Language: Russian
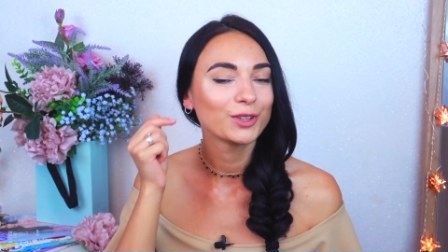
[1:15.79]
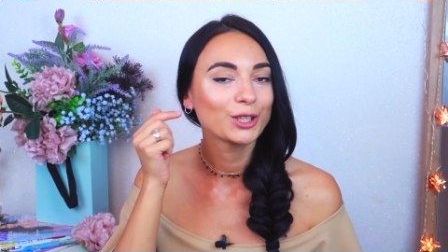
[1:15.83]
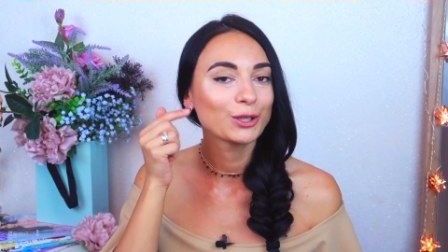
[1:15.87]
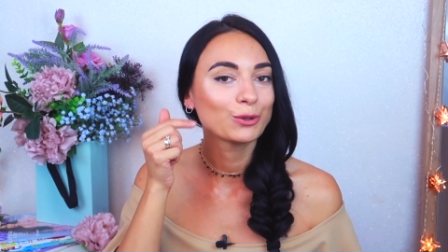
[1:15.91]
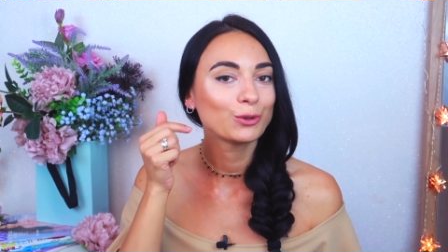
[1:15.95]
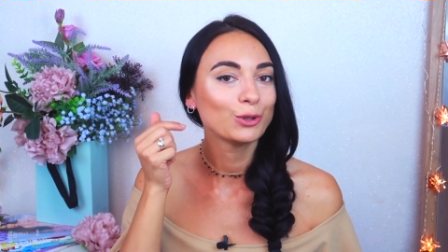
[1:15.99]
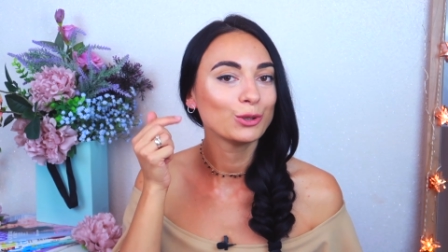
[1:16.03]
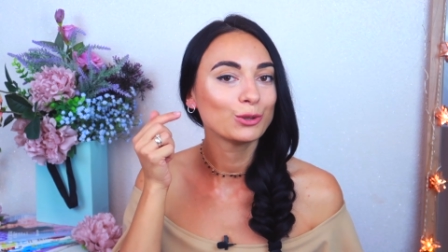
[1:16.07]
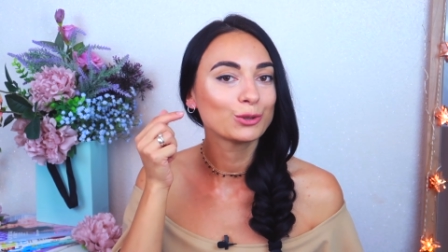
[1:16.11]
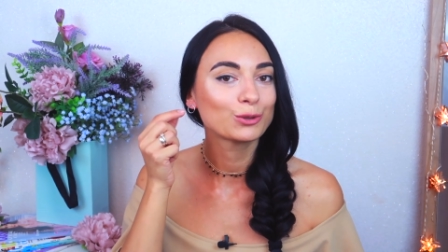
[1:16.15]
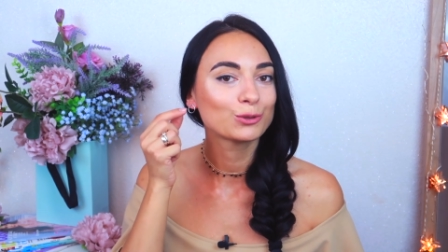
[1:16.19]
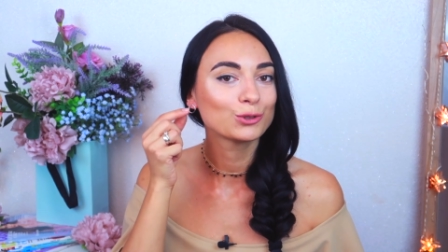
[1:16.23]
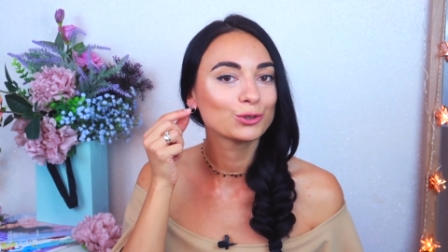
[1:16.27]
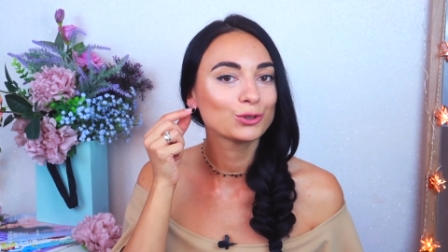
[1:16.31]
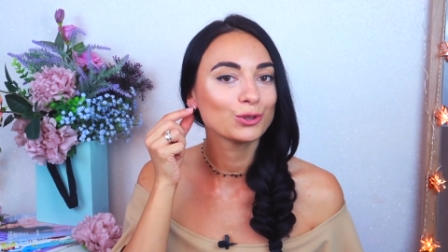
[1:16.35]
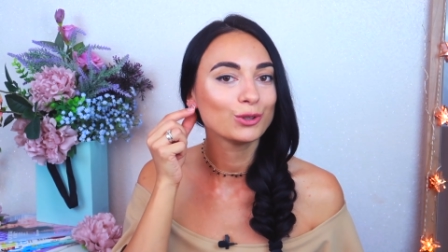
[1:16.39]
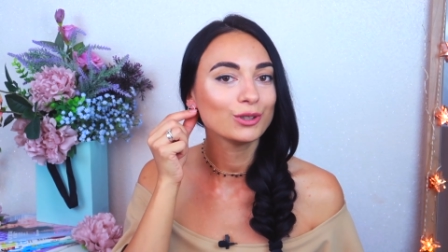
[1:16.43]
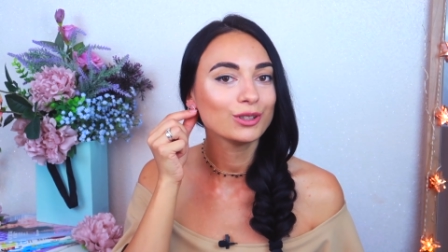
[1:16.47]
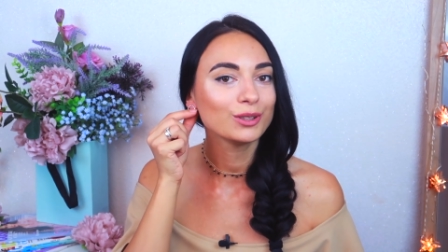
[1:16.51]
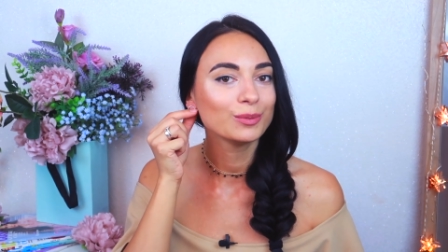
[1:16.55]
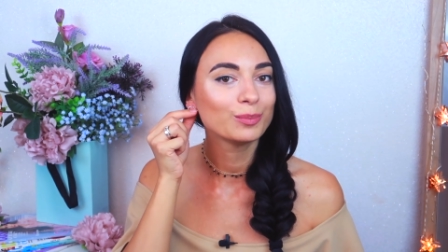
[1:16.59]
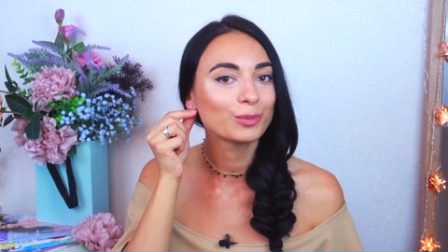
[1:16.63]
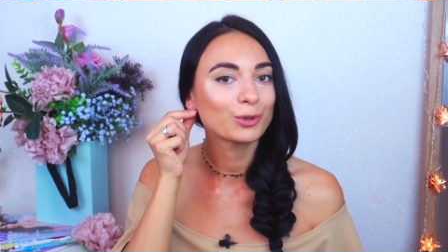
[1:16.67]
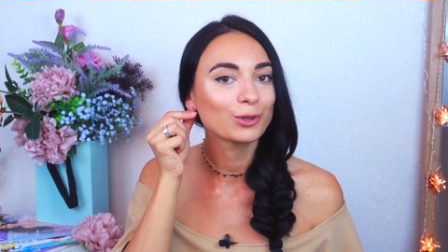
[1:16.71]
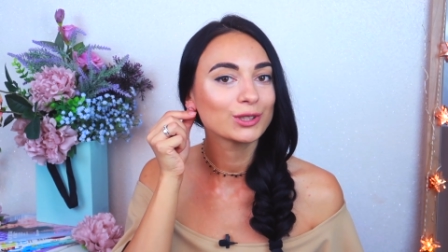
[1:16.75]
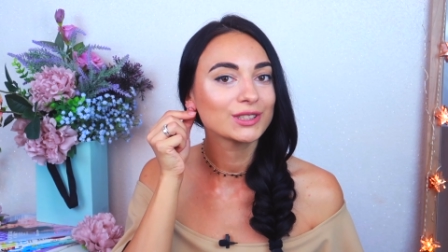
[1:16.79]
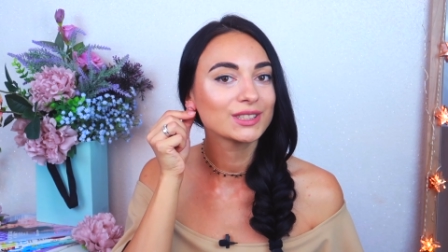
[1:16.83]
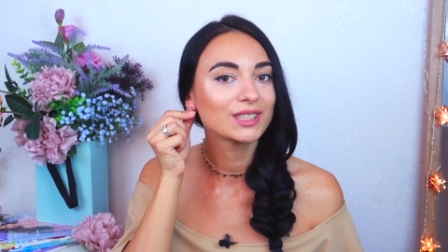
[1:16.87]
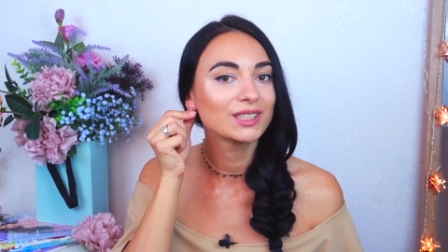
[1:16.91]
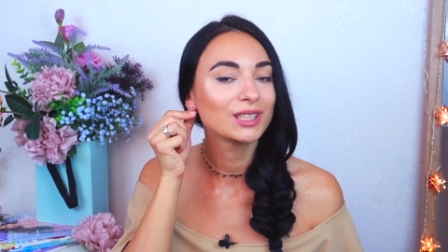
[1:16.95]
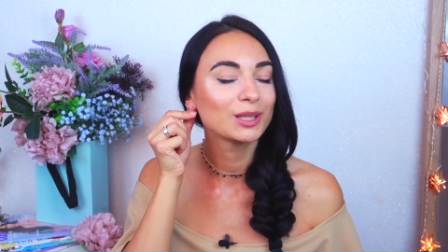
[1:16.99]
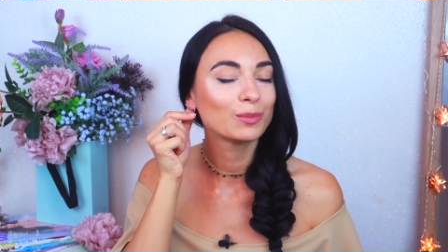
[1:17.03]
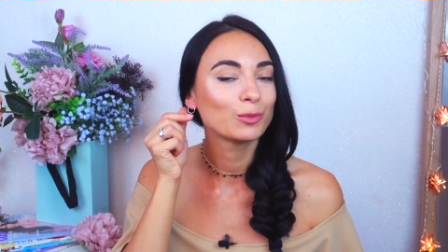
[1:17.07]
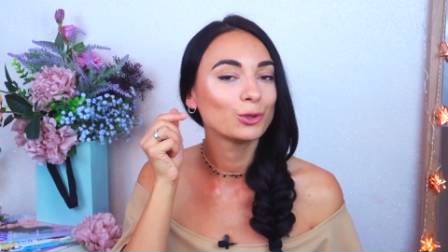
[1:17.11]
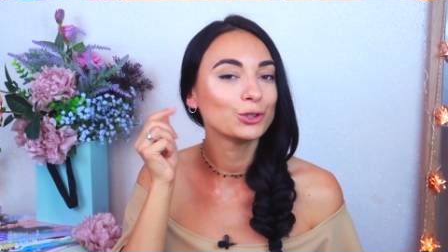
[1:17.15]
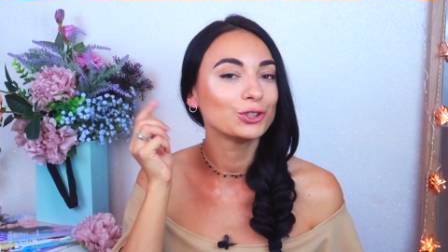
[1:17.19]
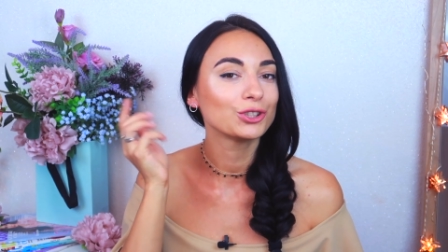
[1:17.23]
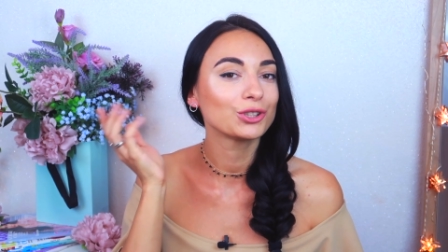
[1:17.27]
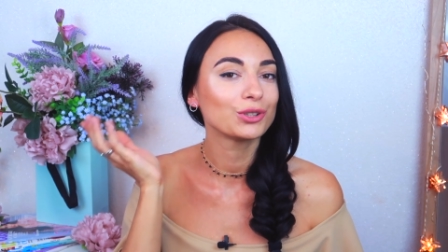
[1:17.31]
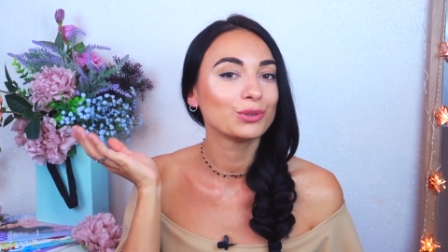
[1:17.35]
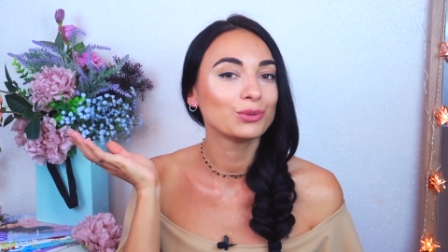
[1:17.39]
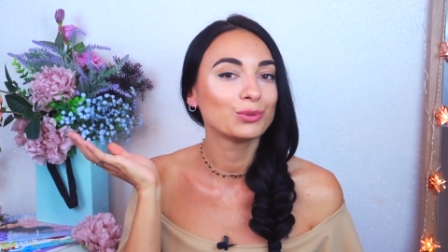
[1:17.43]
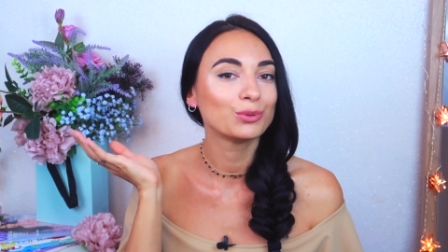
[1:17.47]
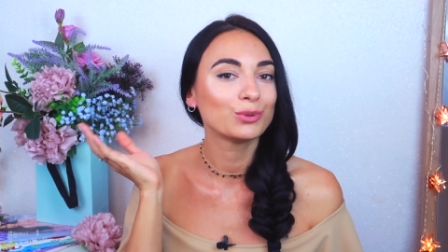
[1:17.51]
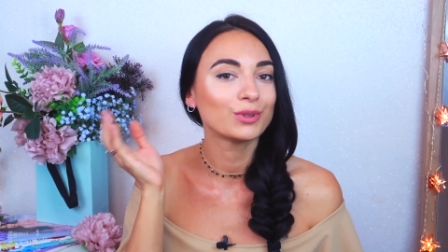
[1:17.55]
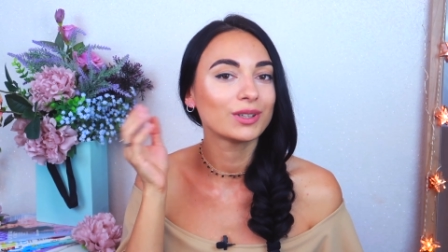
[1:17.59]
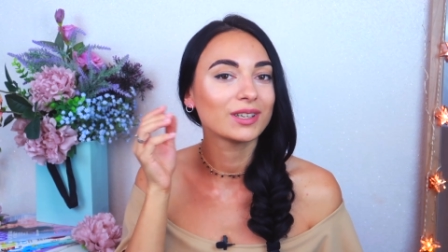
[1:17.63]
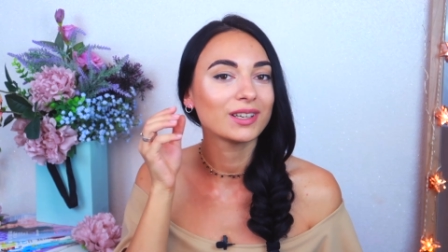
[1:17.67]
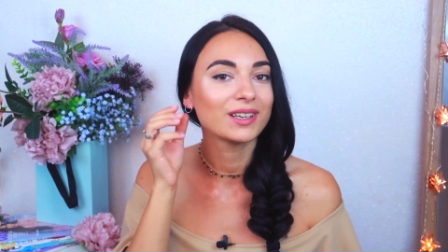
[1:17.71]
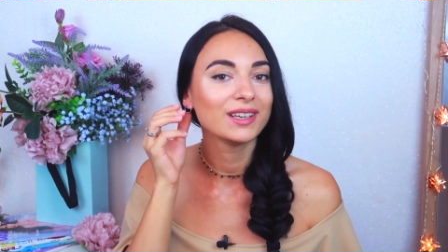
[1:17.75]
Такой кружок просто на мочке
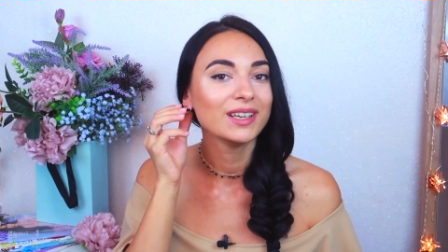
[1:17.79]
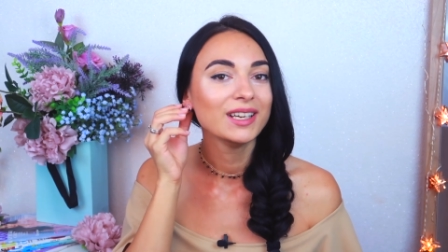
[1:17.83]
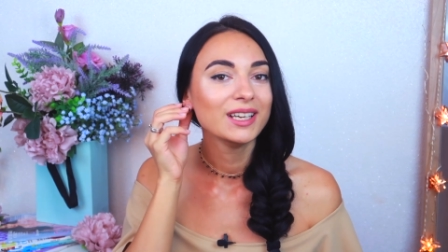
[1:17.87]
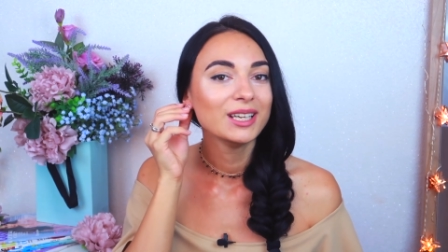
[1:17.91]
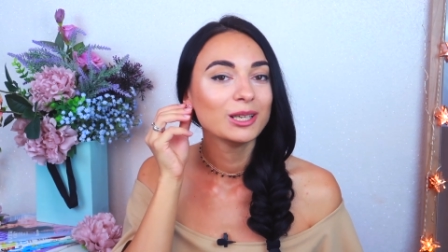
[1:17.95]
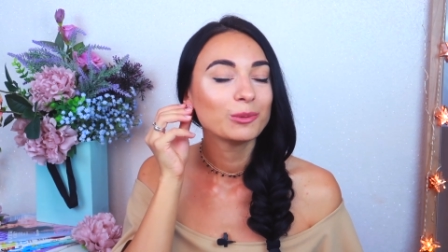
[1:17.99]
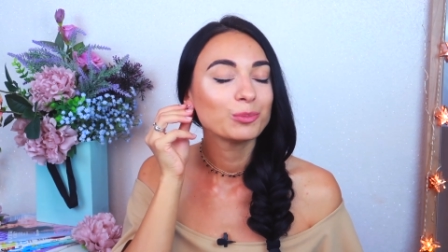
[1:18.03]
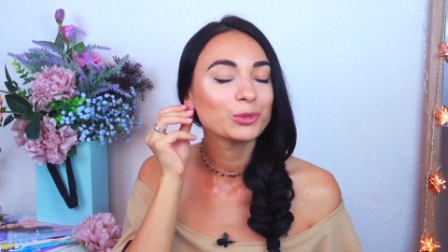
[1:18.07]
уха.